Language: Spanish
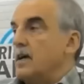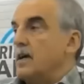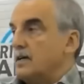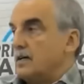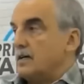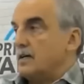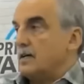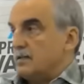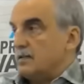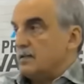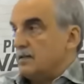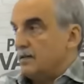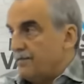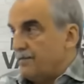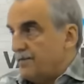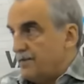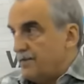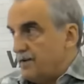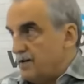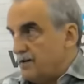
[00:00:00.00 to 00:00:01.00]
es
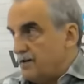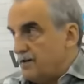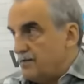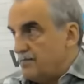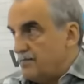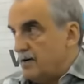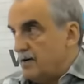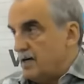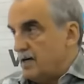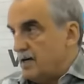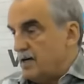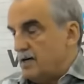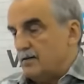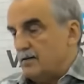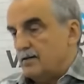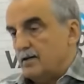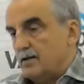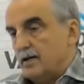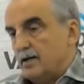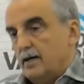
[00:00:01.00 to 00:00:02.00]
injusto, estamos ante una
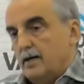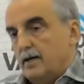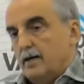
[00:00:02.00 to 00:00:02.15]
revolución.